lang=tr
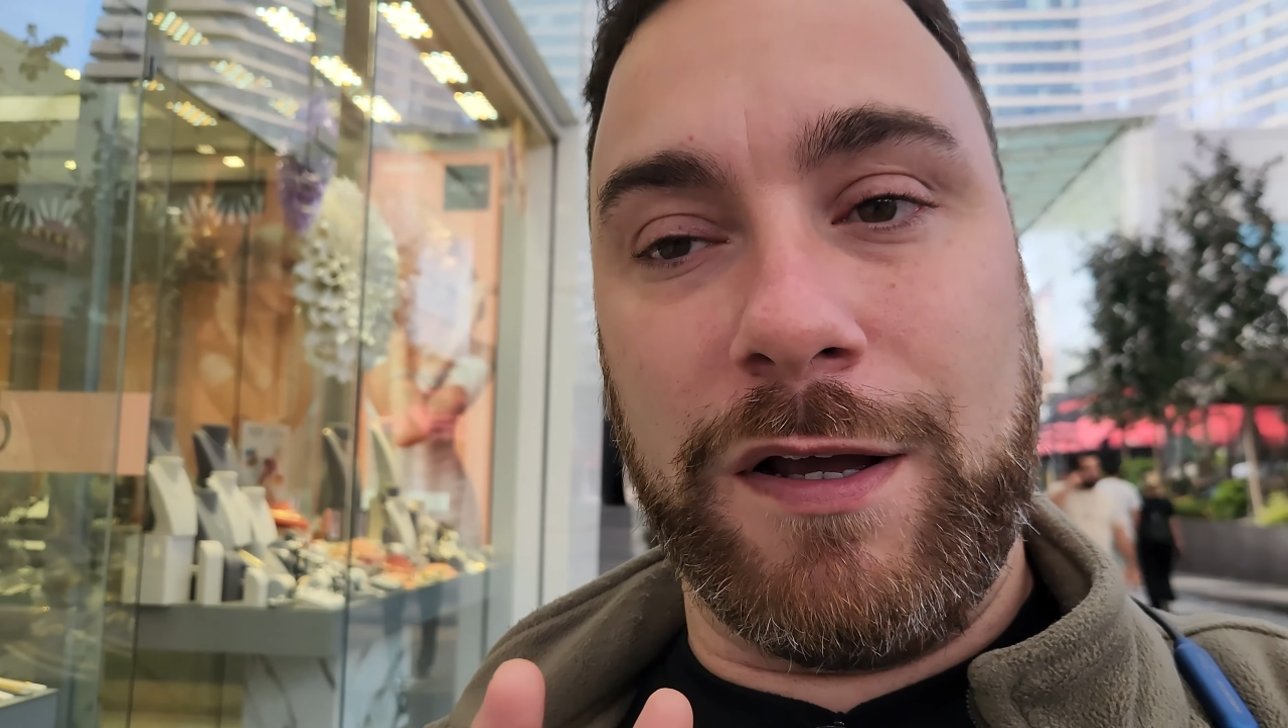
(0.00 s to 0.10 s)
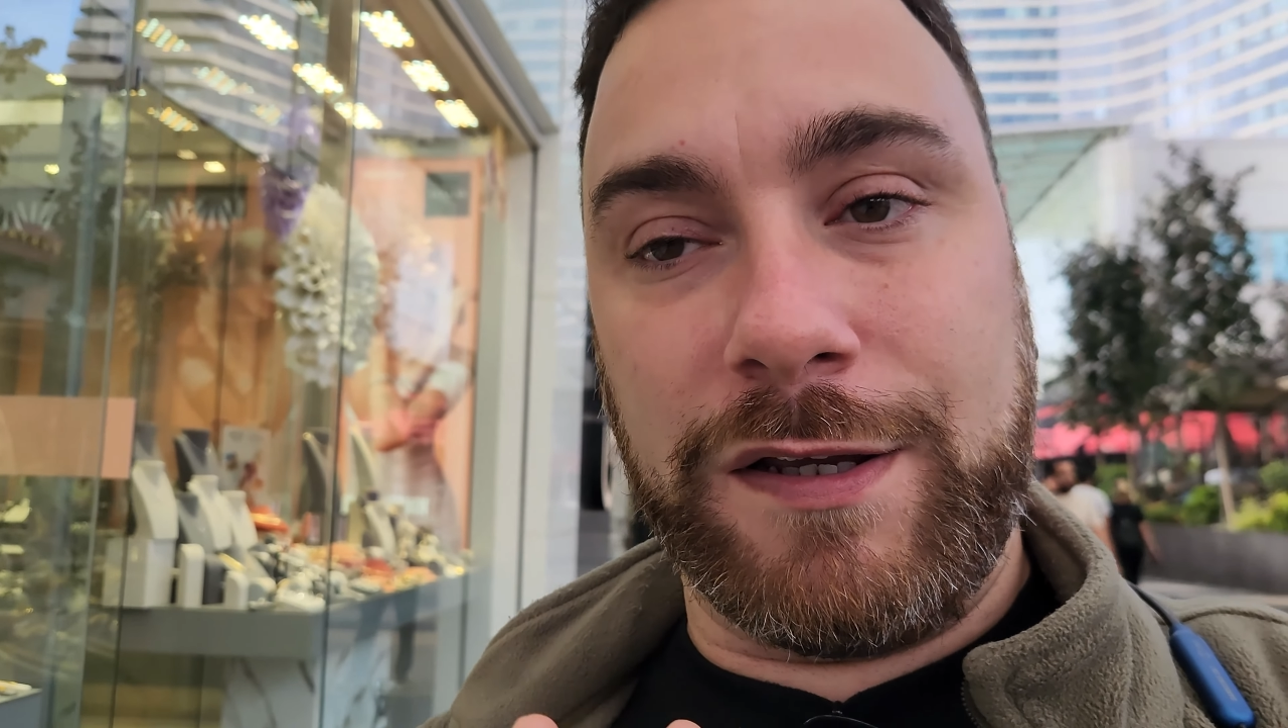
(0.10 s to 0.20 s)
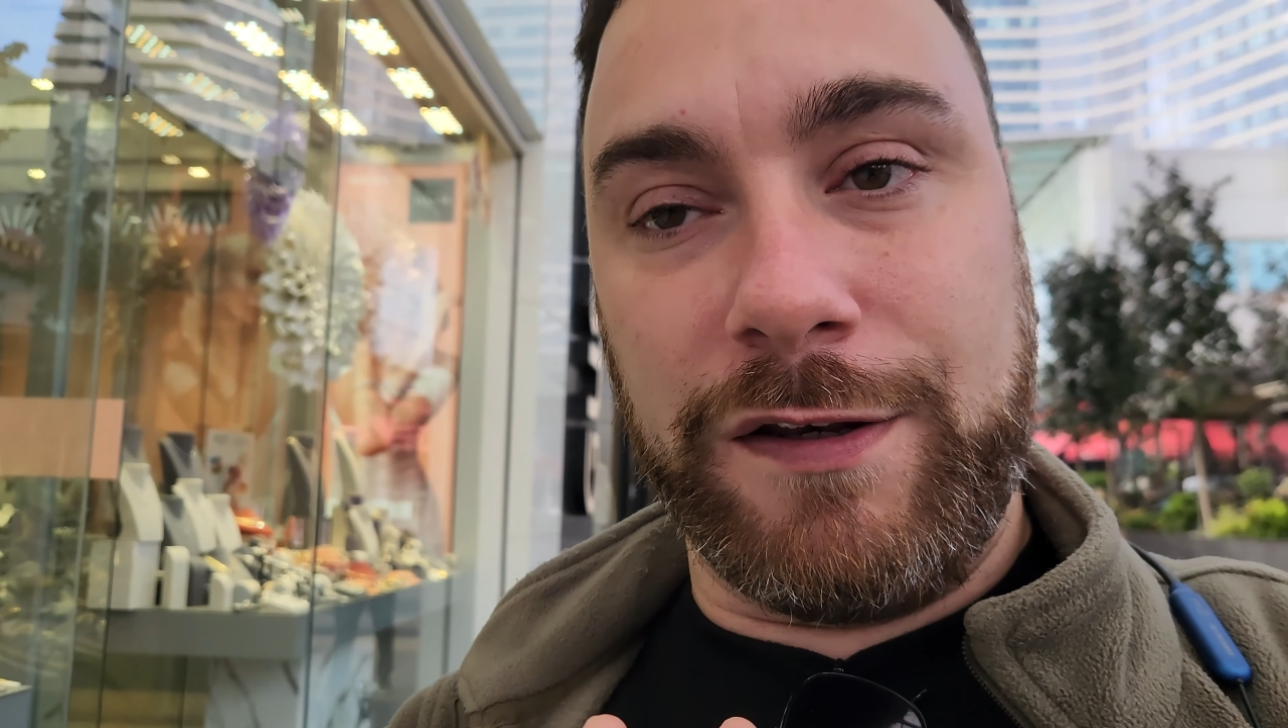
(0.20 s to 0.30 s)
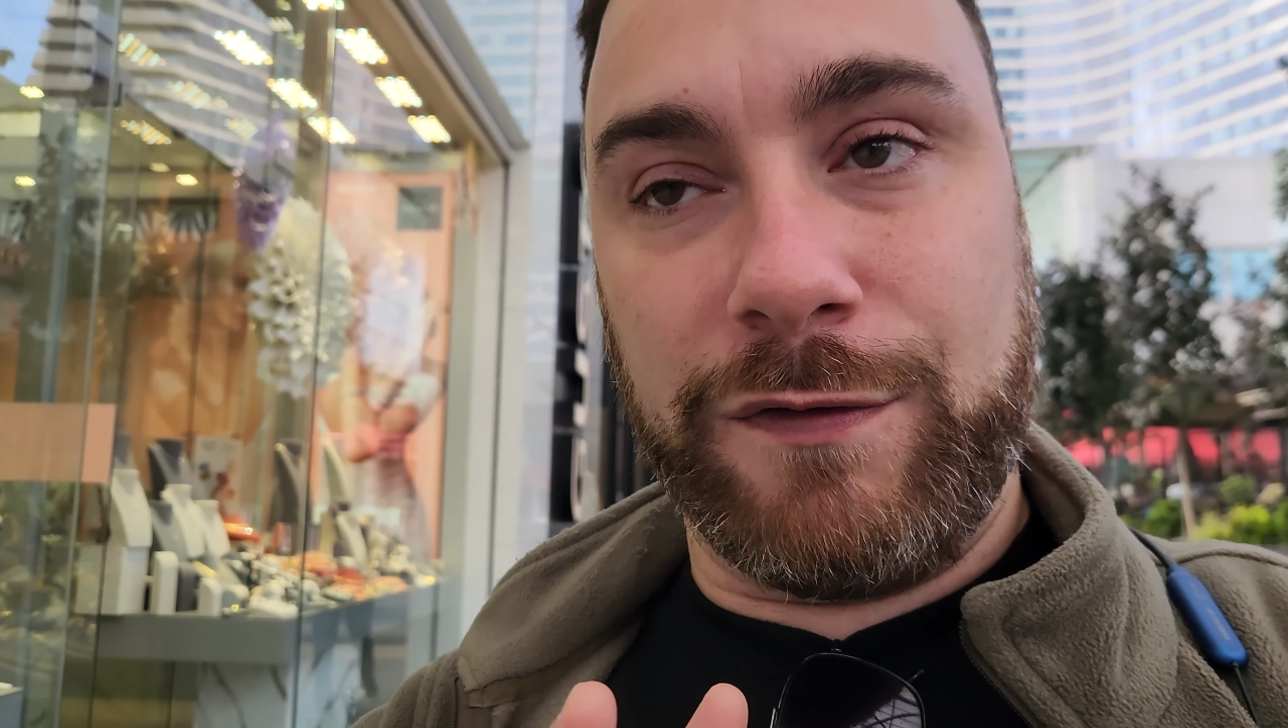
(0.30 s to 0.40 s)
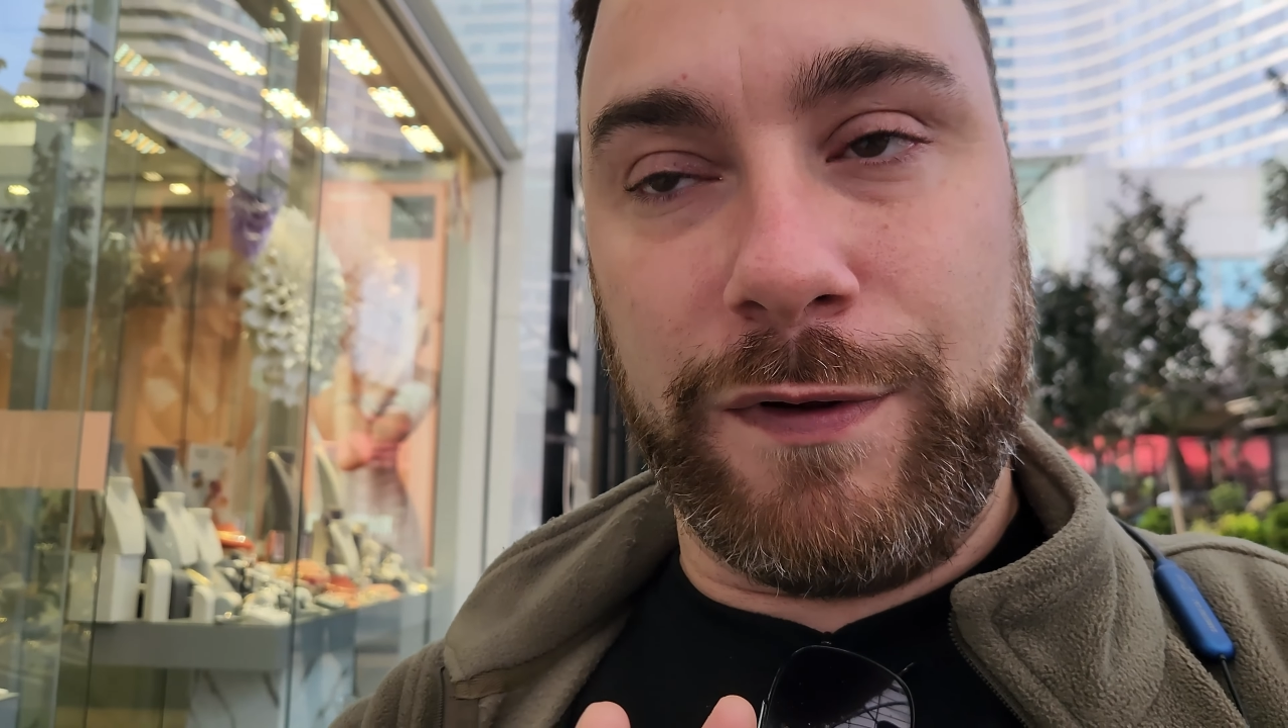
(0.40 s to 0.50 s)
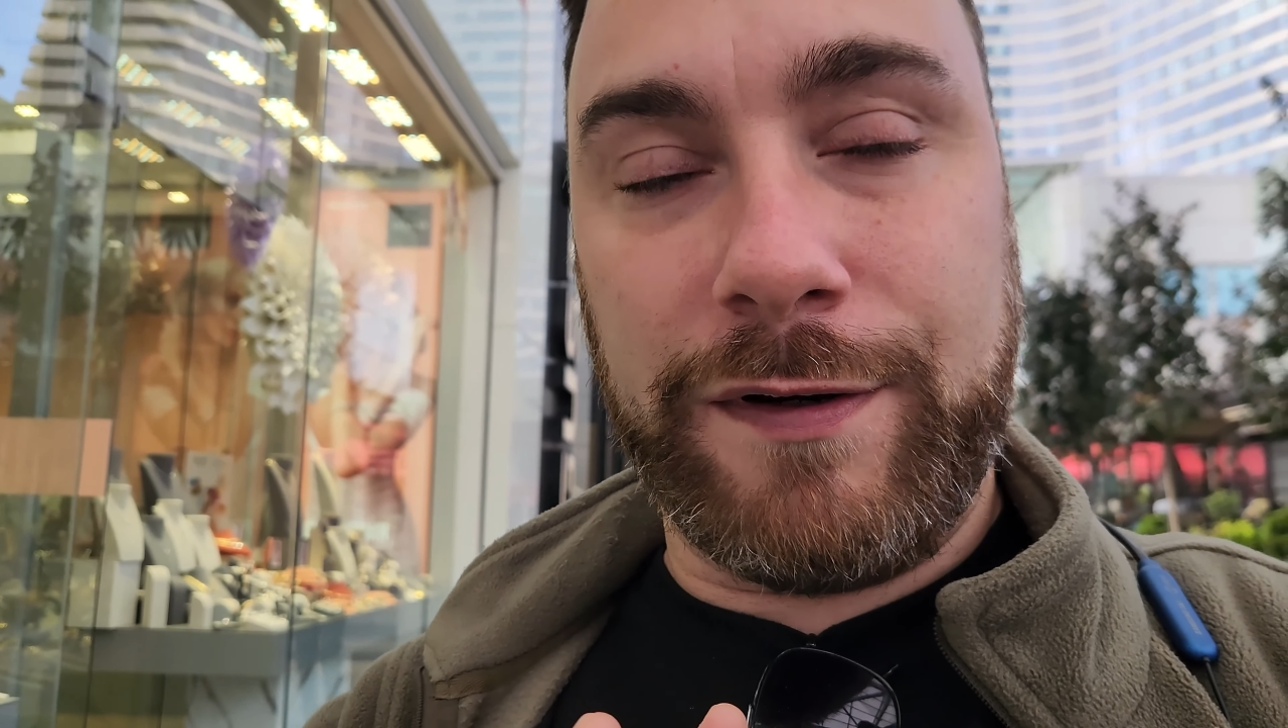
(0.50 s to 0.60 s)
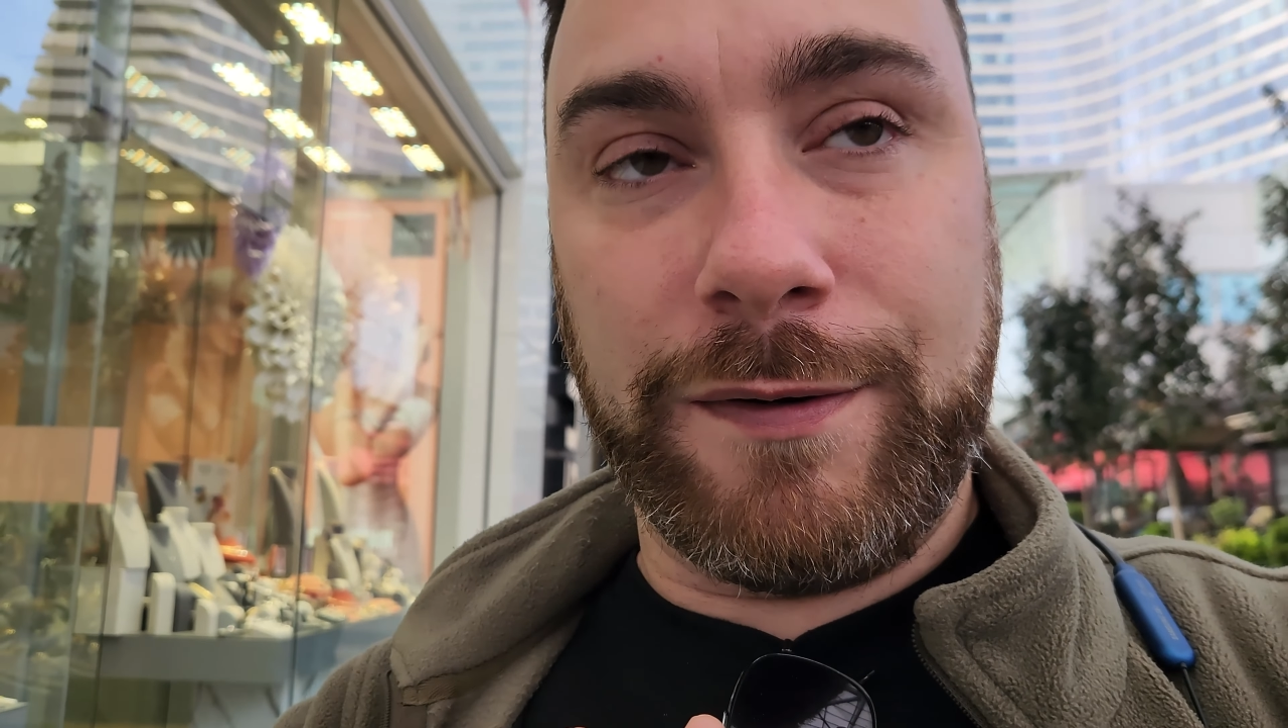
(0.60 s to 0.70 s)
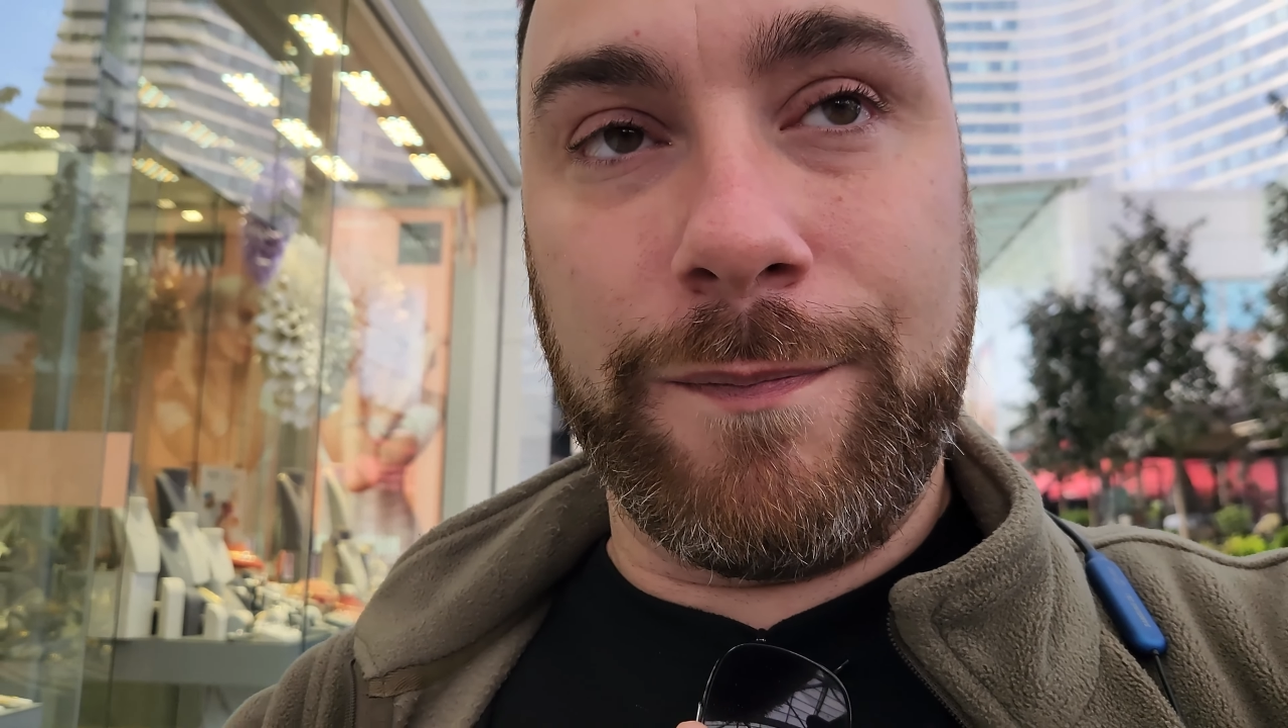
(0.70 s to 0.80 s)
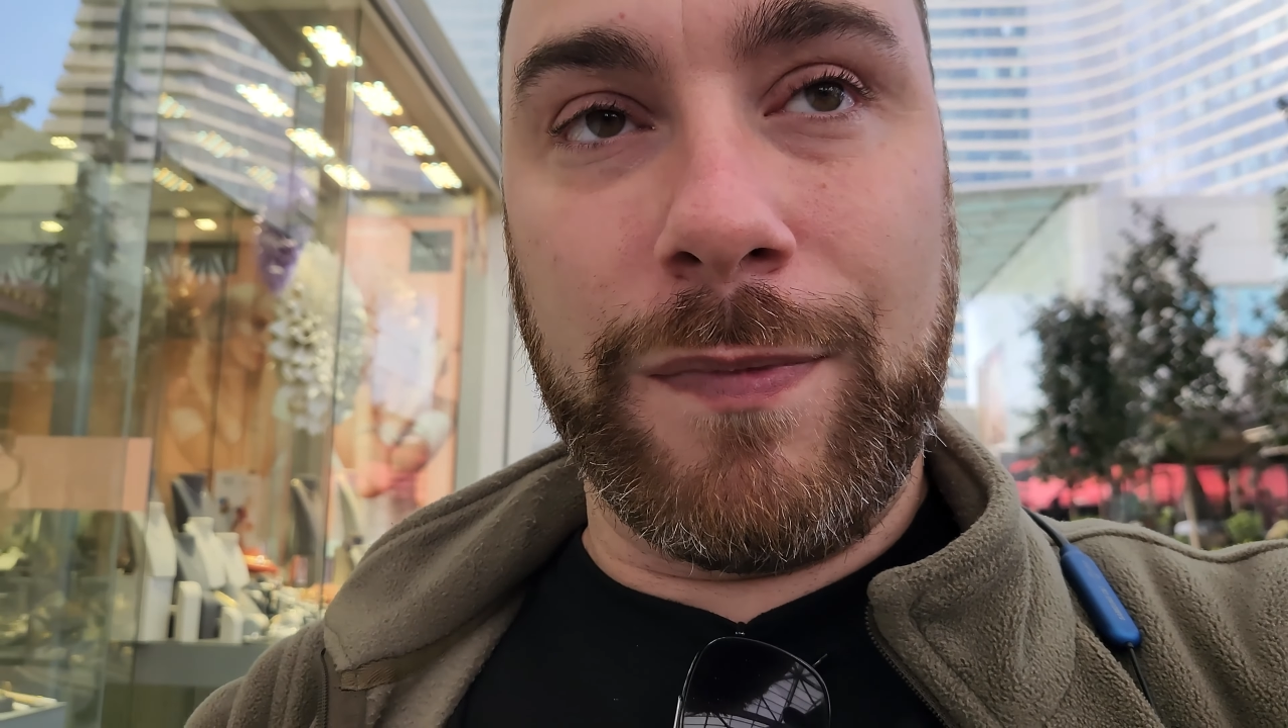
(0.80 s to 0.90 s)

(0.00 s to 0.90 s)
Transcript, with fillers: hakkınız var.